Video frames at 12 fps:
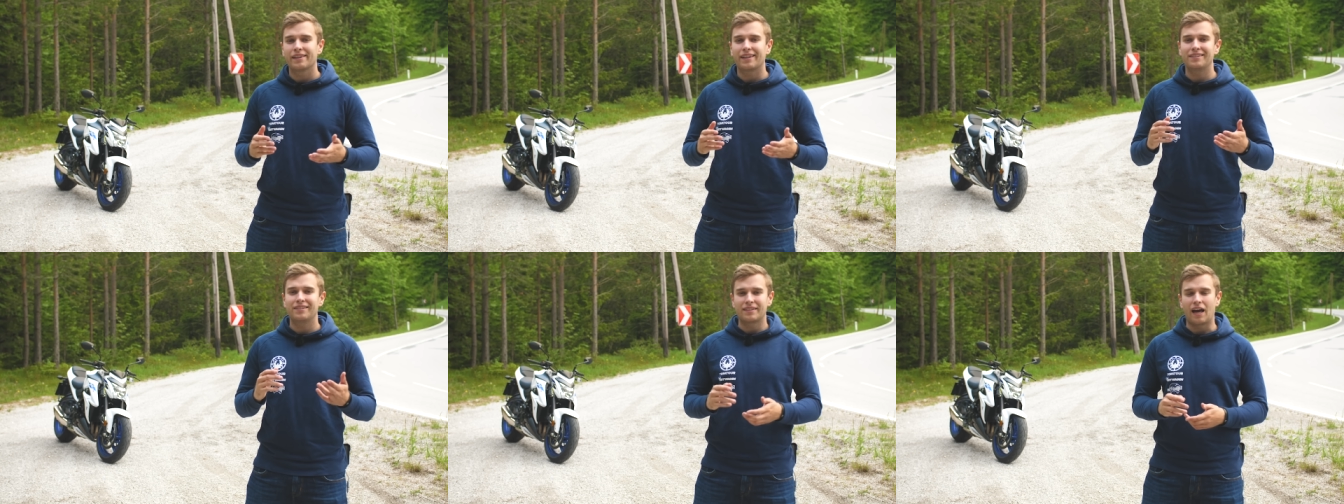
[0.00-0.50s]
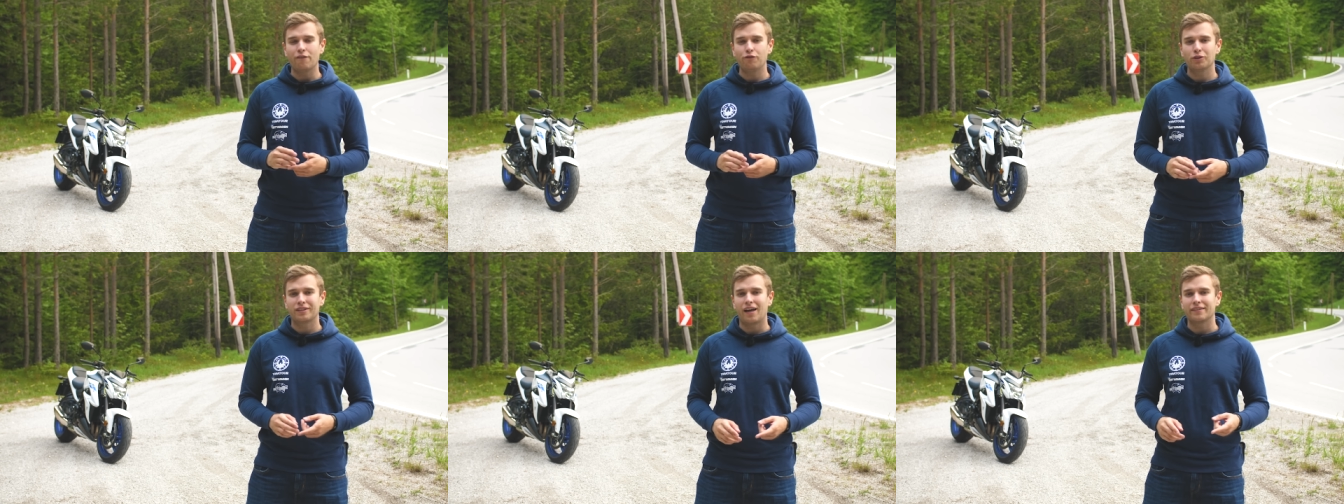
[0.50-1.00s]
Das ist
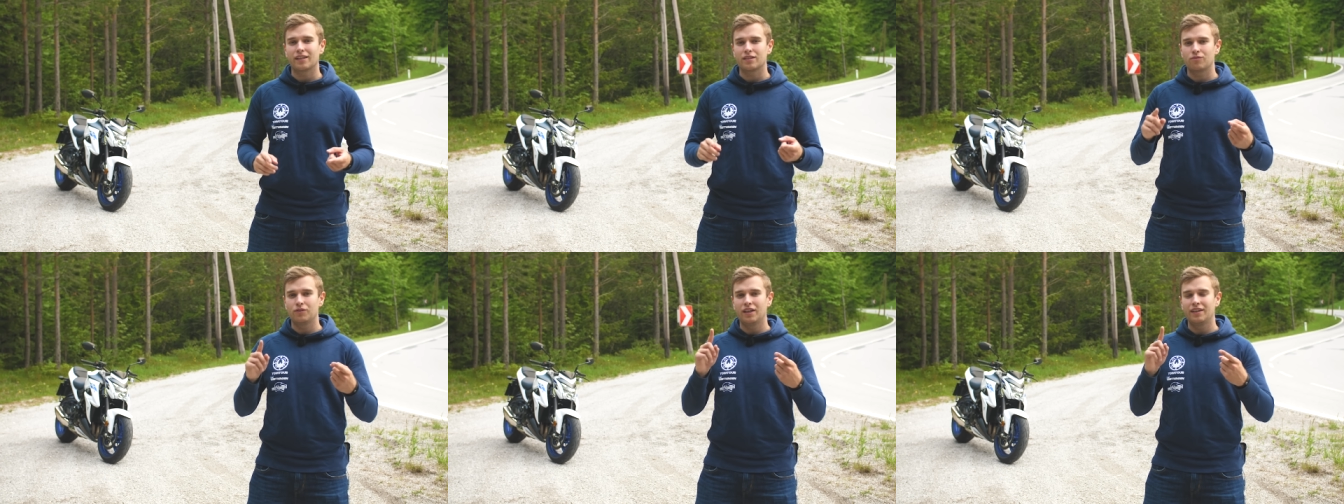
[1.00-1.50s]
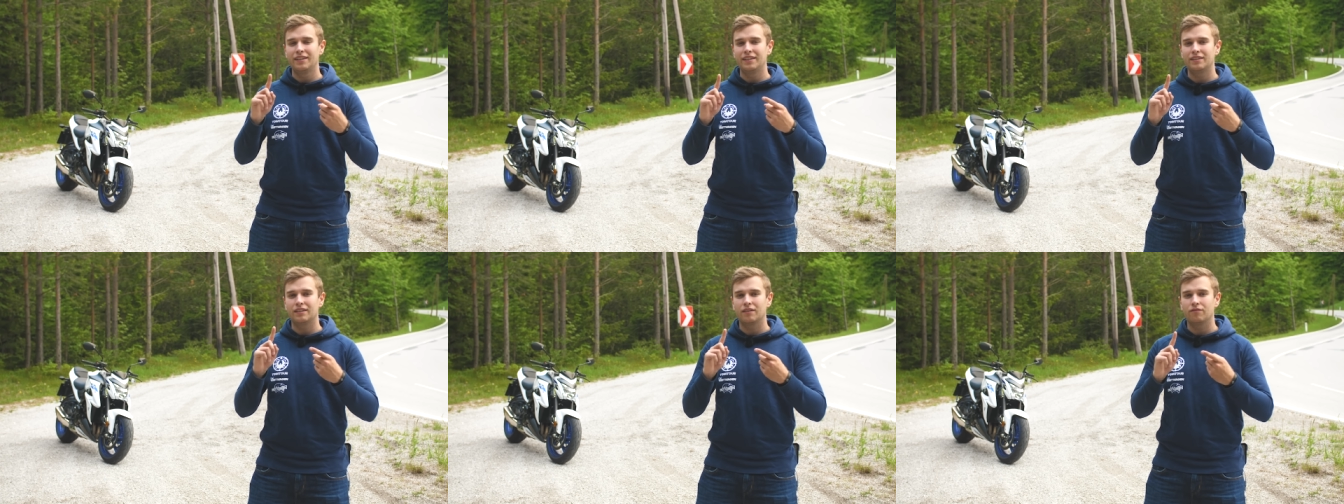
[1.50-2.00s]
dafür da, dass wir
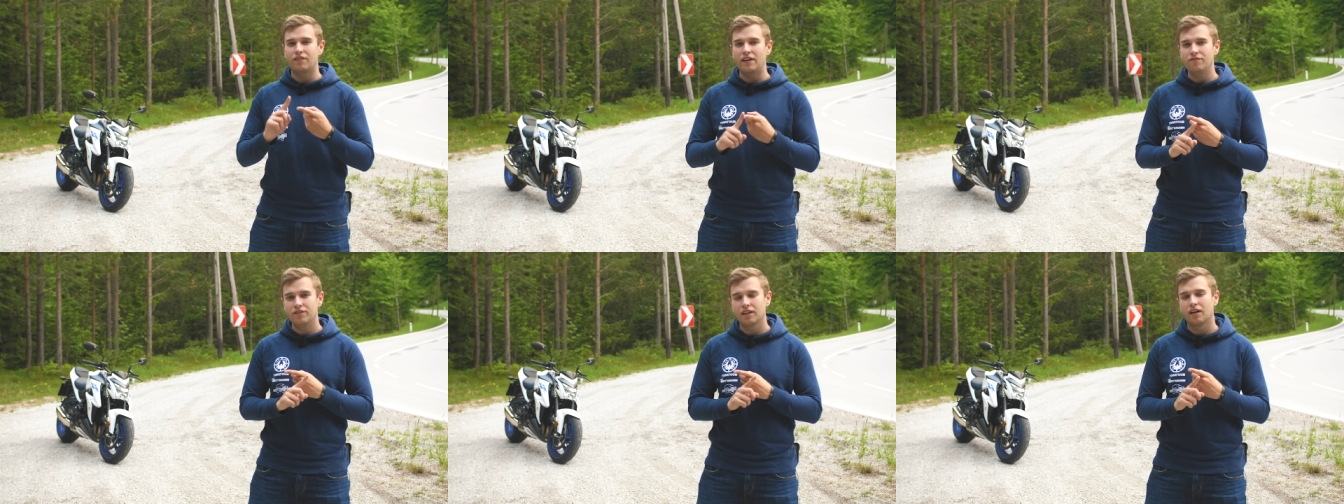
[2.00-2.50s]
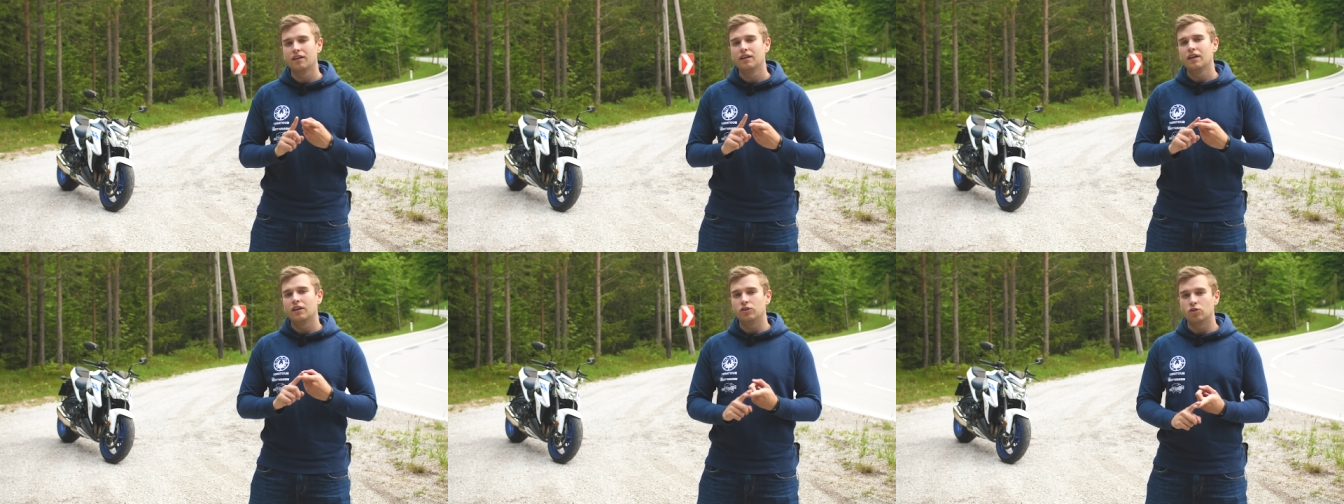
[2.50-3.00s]
nicht, wenn wir
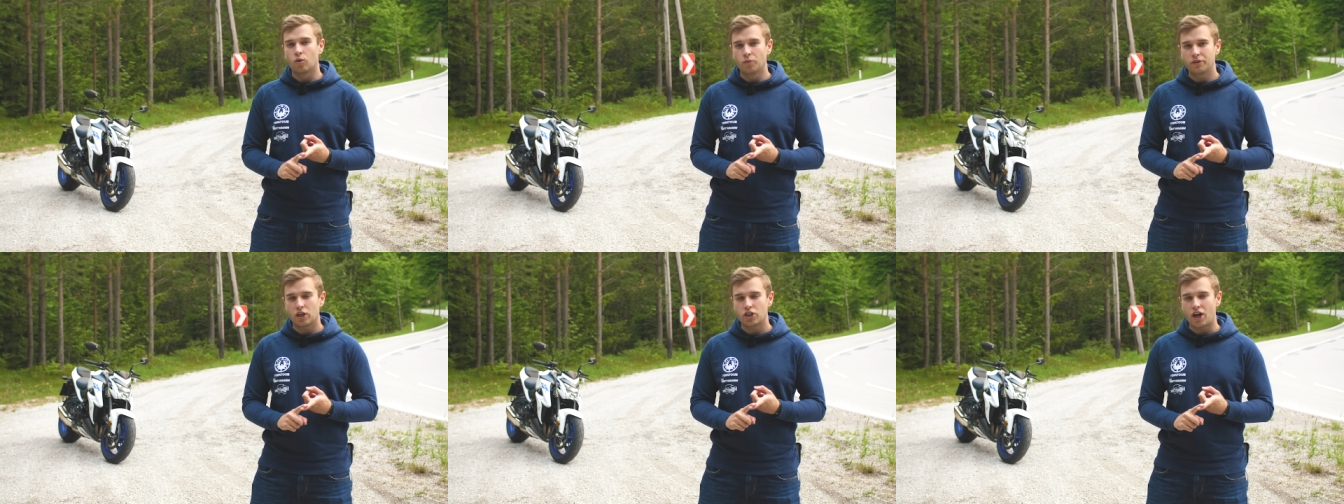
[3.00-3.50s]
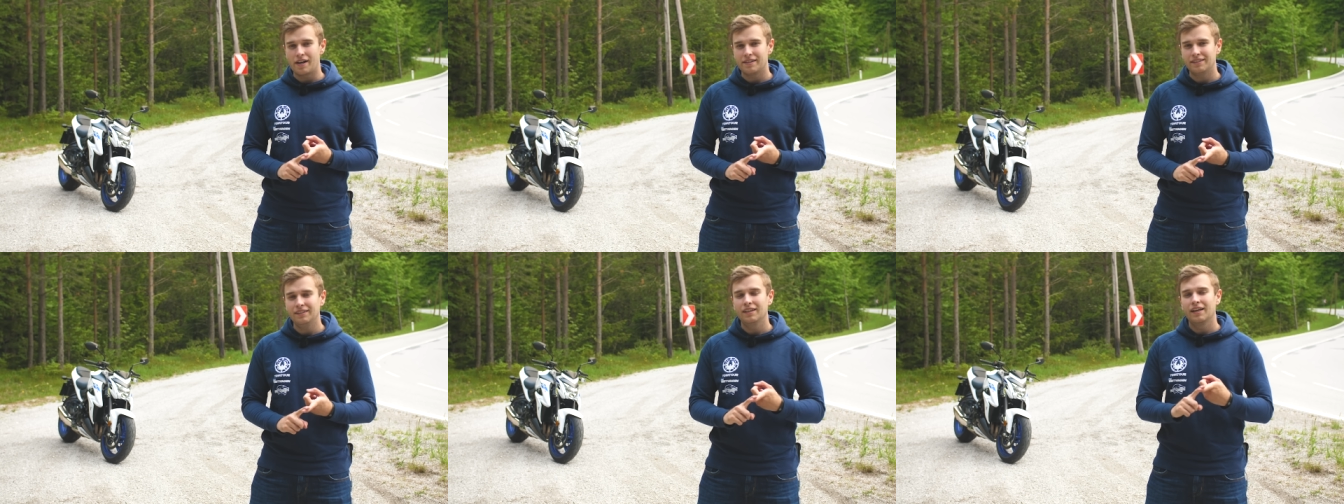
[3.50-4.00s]

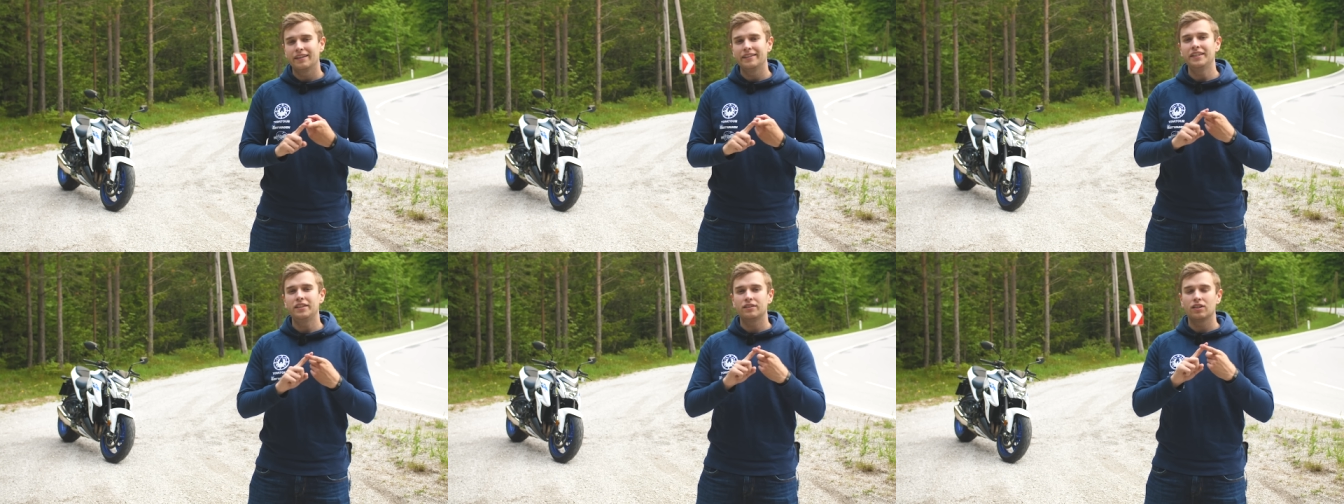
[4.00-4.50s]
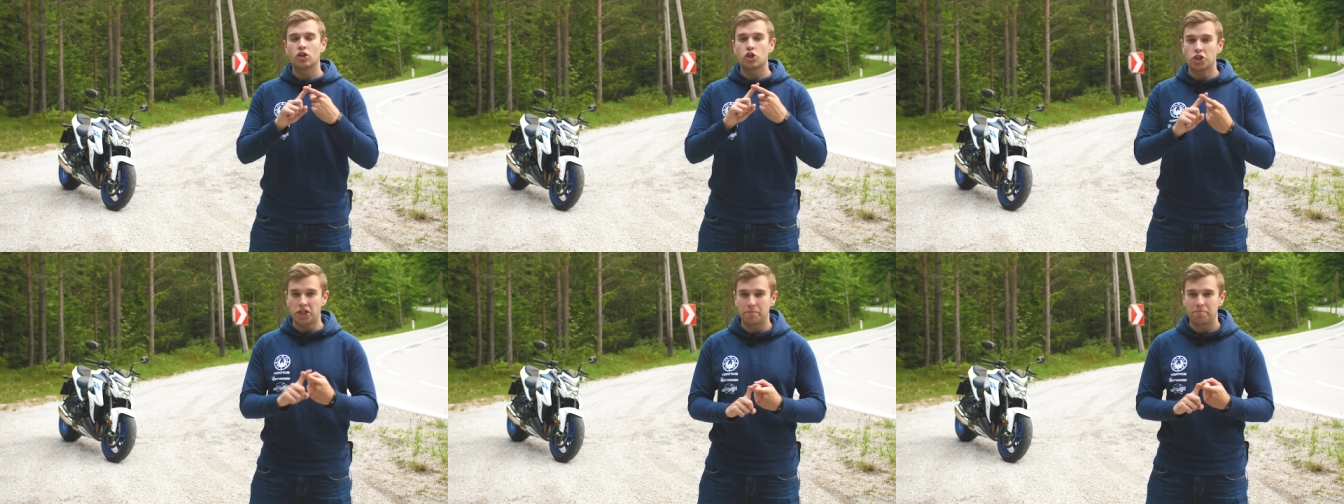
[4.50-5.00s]
runterschalten, nicht
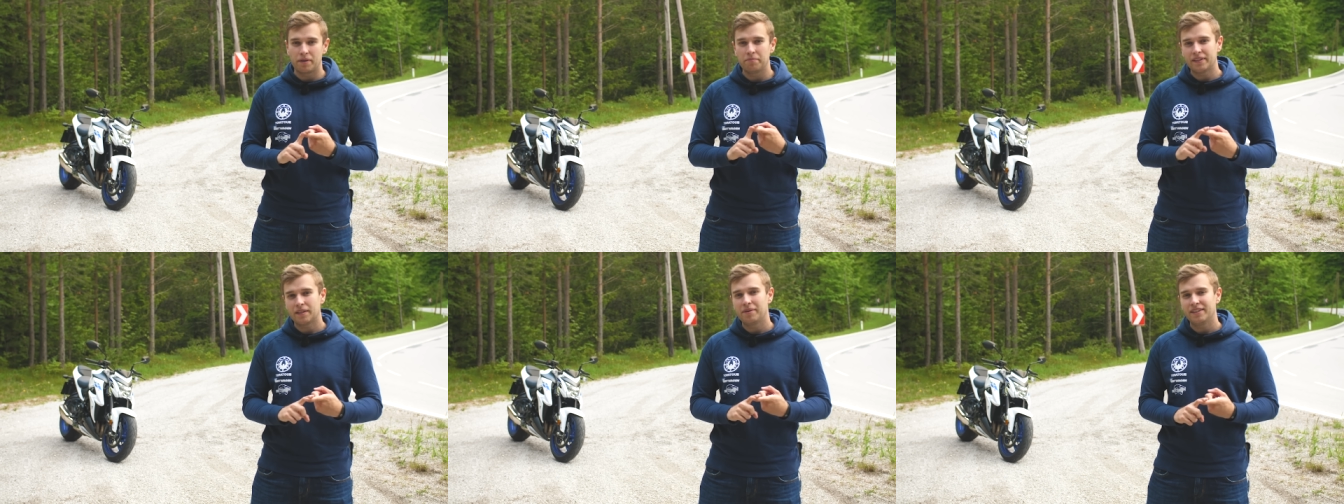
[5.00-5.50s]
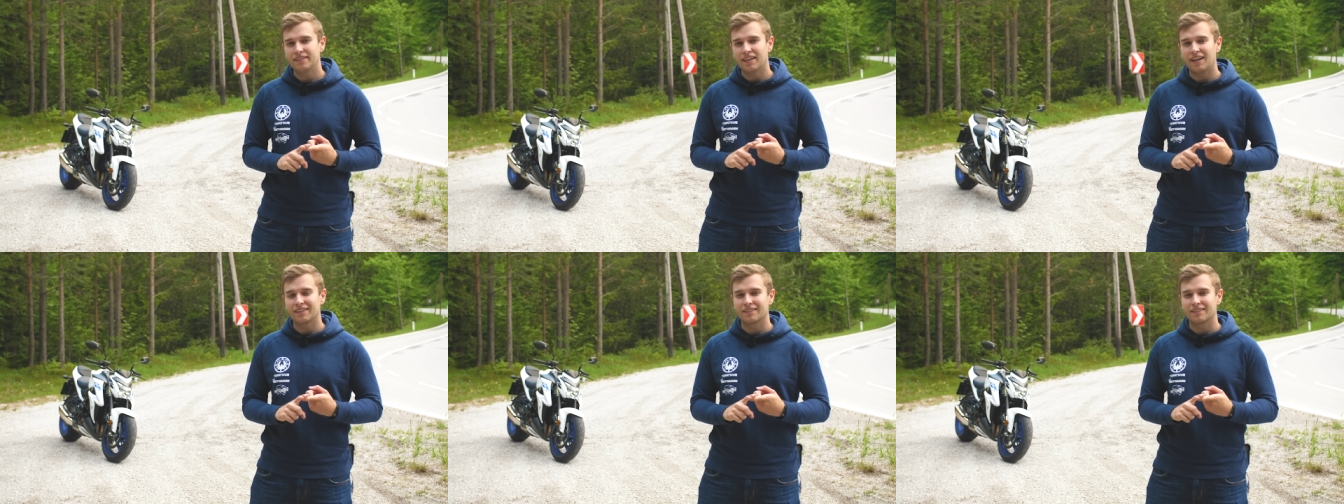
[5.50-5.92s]
stempeln mit dem Hinterrad.